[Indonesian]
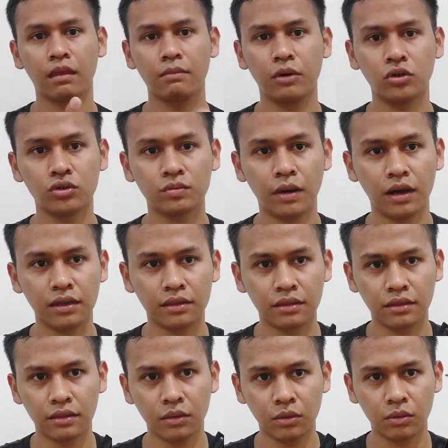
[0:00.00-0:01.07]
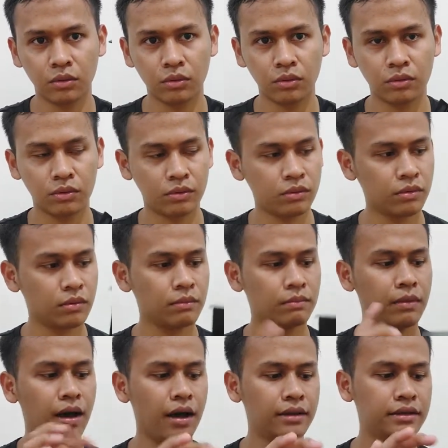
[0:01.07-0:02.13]
bagus banget tuh
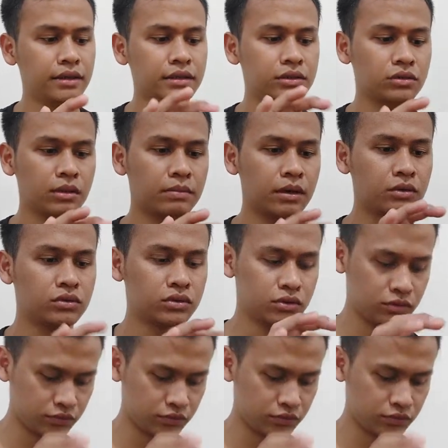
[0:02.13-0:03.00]
bahannya ini juga bagus